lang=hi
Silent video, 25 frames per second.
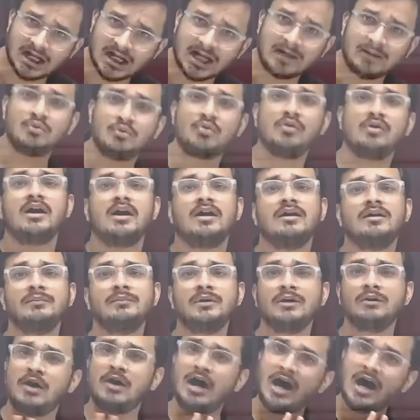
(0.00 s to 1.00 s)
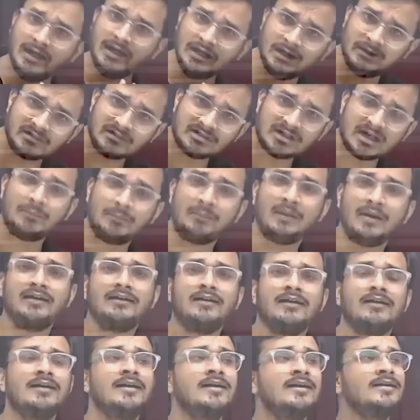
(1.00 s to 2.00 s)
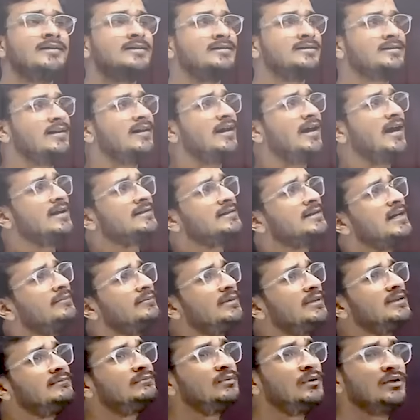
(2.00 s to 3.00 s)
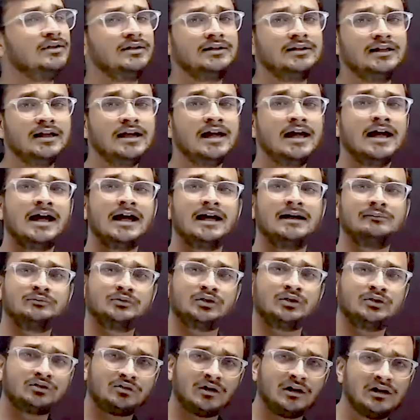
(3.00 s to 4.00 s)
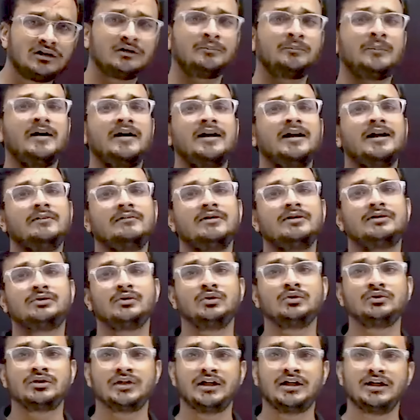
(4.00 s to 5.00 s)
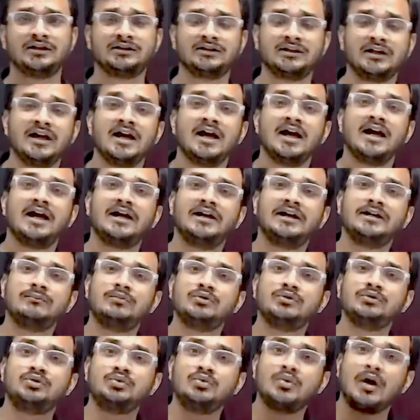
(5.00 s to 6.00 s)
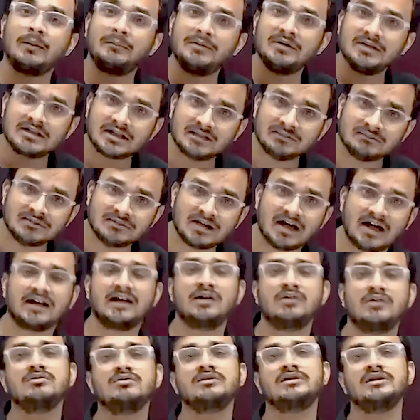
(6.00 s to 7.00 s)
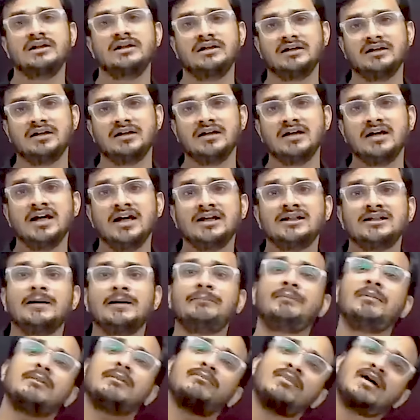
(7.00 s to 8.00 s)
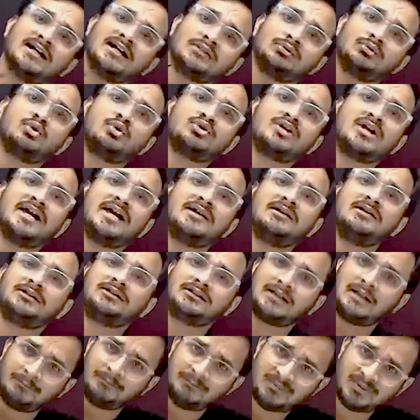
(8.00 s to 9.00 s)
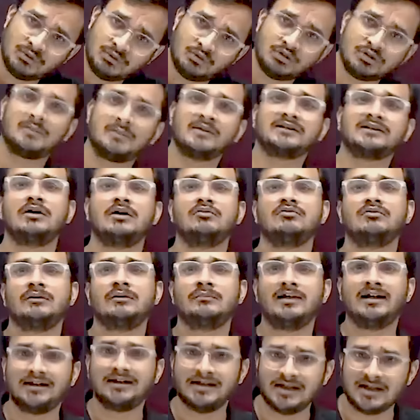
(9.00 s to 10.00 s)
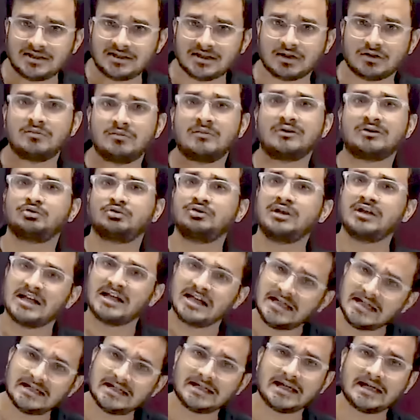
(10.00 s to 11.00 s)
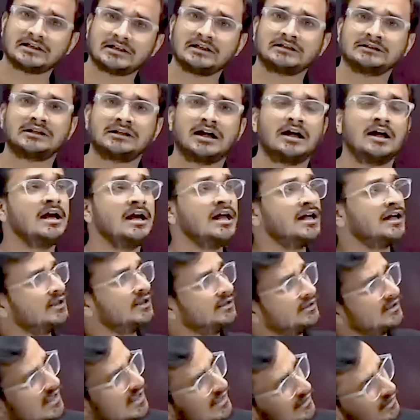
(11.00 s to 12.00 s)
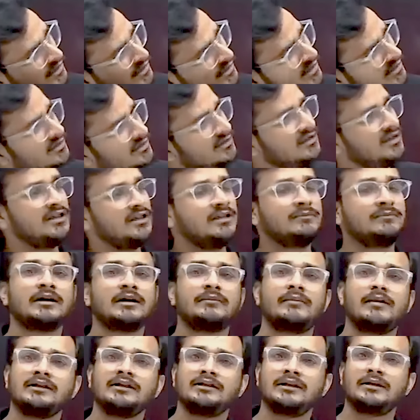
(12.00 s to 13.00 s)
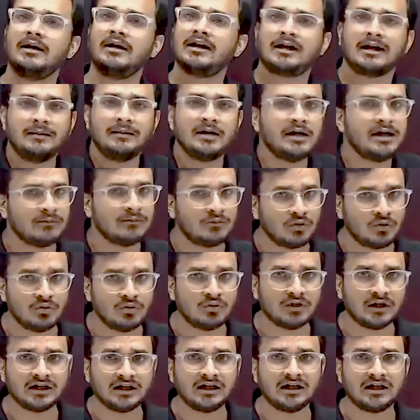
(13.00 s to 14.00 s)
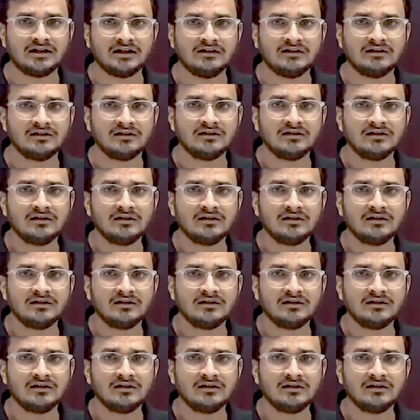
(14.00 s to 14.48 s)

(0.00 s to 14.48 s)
खराब होगा फिर वहां नहीं बचा पाएगा सर ऐसा मत बोलिए हम तो ट्वेल्थ पढ़ने में सोच रहे थे अरे बुद्धू अभी समझा रहा हूं इसीलिए जब बर्बाद हो जाएगी तब भी कुछ बताऊंगा मैं टीचर हूं मैं तुझे ये नहीं कह सकता कि नहीं तेरी जिंदगी बर्बाद है मैं कभी नहीं बोलूंगा ये लाइन